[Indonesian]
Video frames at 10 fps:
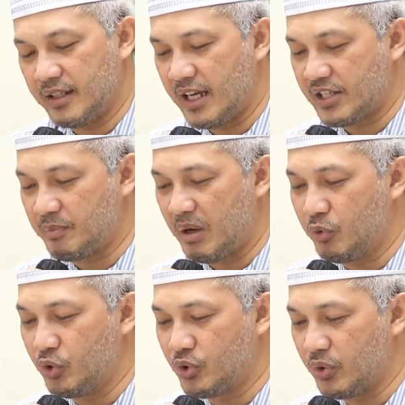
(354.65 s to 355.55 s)
ini
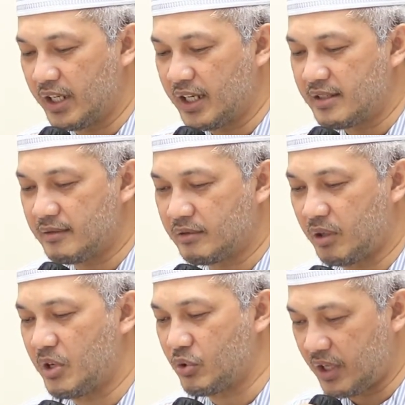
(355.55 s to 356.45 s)
asbabun nuzulnya,
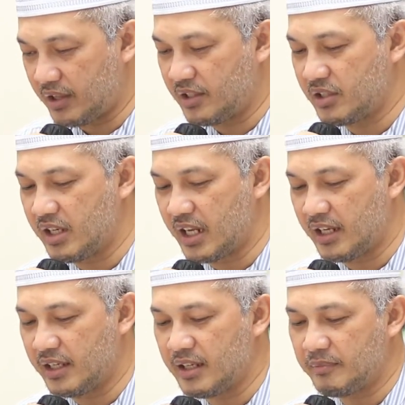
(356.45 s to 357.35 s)
termasuk nanti
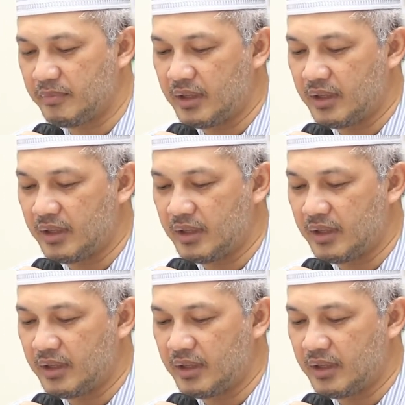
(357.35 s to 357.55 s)
sejarahnya.